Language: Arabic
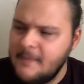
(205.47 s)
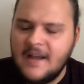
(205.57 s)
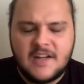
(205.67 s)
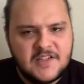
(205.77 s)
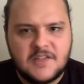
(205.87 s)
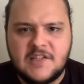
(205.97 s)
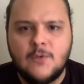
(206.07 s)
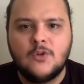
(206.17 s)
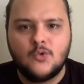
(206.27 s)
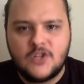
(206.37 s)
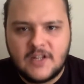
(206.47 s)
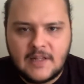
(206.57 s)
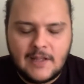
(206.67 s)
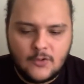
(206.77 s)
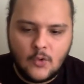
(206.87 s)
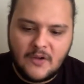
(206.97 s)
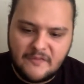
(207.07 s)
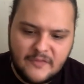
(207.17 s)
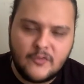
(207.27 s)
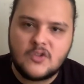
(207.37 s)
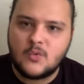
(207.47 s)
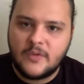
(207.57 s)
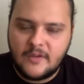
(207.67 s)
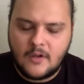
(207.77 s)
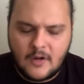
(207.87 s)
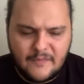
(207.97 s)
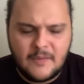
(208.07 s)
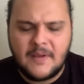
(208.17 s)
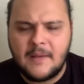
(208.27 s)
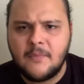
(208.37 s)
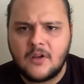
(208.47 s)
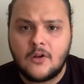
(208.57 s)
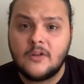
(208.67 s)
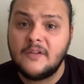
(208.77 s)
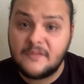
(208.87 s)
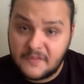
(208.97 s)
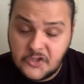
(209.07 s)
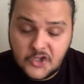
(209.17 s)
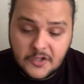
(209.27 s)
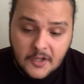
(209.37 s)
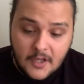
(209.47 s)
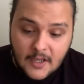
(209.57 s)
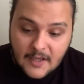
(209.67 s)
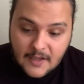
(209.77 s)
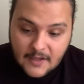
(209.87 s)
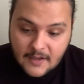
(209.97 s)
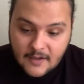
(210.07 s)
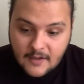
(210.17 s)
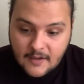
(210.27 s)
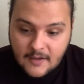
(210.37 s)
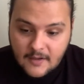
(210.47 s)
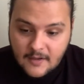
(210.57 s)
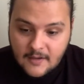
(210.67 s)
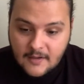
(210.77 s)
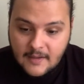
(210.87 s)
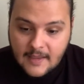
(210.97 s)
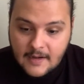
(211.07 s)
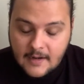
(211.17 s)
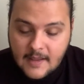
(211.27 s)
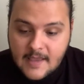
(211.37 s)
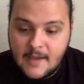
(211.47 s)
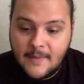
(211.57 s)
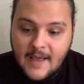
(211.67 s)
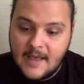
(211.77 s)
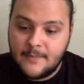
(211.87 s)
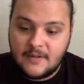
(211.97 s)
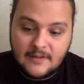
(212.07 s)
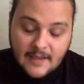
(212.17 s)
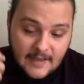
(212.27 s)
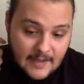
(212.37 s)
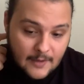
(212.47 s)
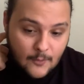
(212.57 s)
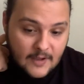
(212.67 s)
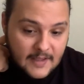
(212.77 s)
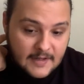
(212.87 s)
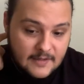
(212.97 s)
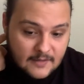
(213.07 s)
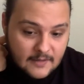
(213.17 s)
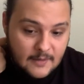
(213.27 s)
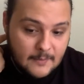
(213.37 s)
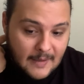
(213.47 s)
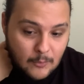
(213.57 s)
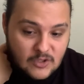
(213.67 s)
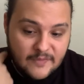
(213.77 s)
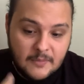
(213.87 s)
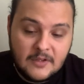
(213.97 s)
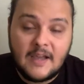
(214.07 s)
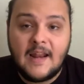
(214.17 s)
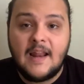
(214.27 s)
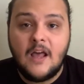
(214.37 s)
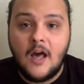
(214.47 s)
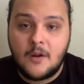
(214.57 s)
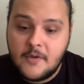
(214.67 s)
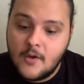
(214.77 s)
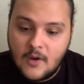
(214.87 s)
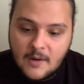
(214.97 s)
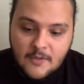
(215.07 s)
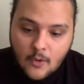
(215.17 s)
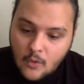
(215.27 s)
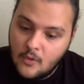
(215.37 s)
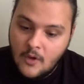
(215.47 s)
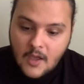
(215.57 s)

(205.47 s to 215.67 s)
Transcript: معاه كريستيان ستيوارت وجارد لاتو وكان فيه فورست ويدكر الفيلم كان من اخراج ديفيد فينشر آه كان هي معاها بنتها وكانت آه محبوسة في البيت دخل عليها حرامية والكلام ده كله